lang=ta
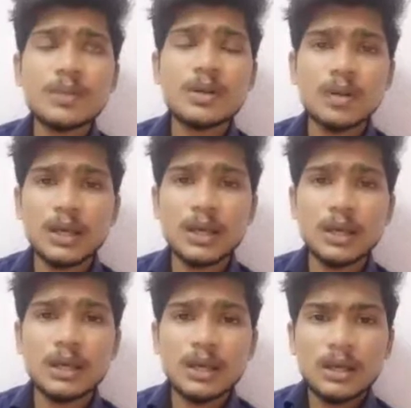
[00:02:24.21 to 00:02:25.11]
ஓகே
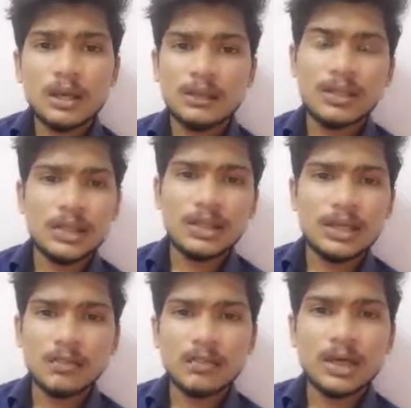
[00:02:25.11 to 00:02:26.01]
இனிமேல் இதுதான்
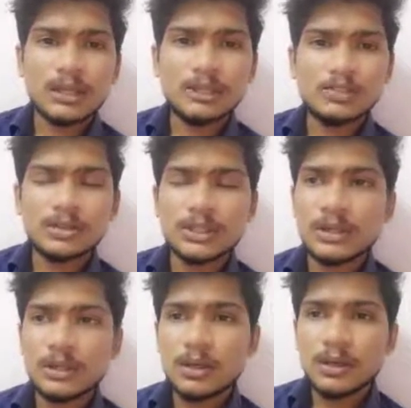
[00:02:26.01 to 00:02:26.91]
நம்ம வாழ்க்கைன்னு சொல்லிட்டு
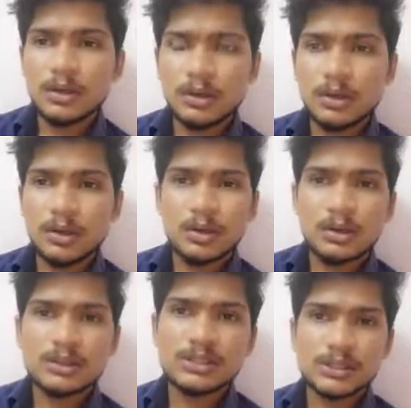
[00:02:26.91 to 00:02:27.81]
ஒரு
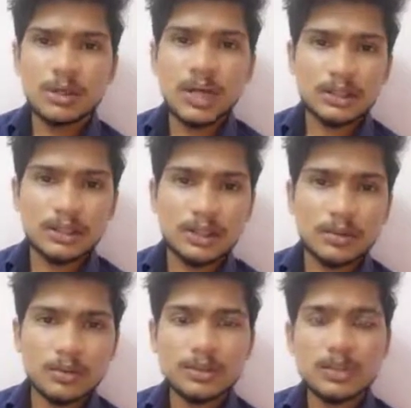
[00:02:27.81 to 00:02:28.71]
சின்ன ஒரு ஆத்தங்கிற
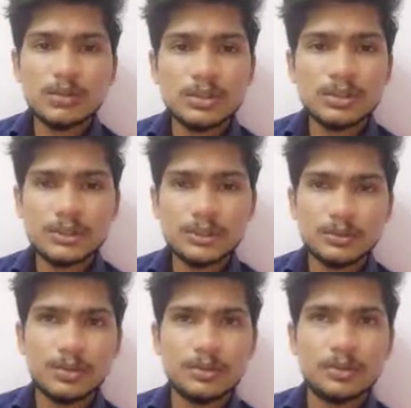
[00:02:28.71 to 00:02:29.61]
ஓரத்தில் ஒரு சின்ன
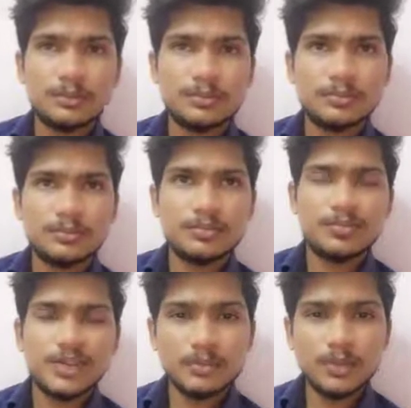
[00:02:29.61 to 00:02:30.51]
ஒரு
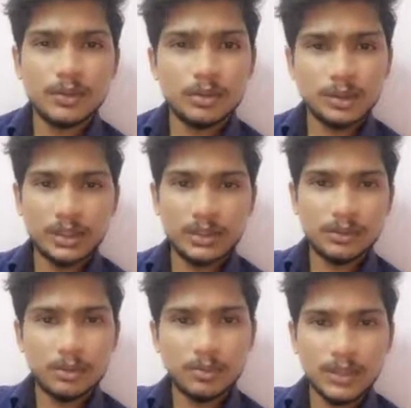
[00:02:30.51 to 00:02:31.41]
வீடு மாதிரி குட்டி
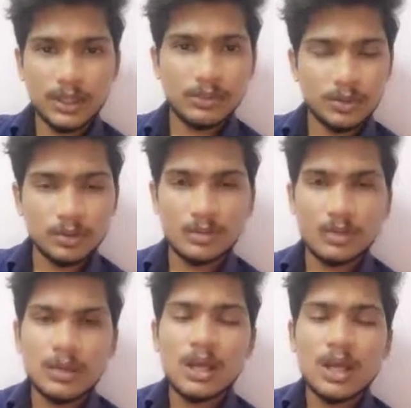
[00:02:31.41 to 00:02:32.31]
ரூம் மாதிரி ஒன்று இருக்கும்
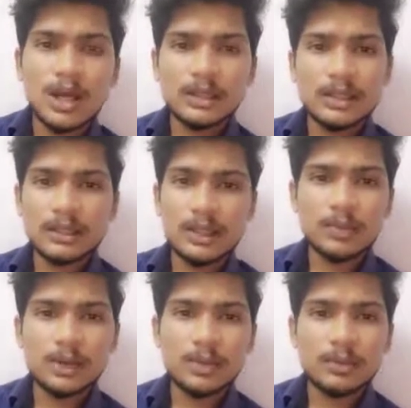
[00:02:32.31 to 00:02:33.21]
அந்த இடத்துல
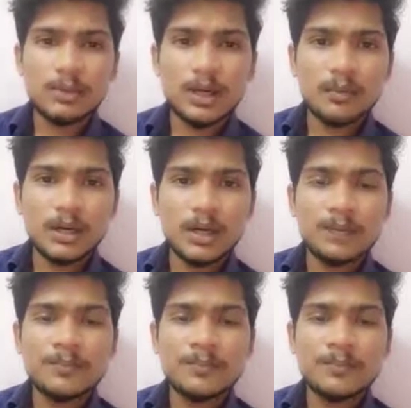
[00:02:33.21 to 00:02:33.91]
அவங்க ரெண்டு பேரும் வாழ்வாங்க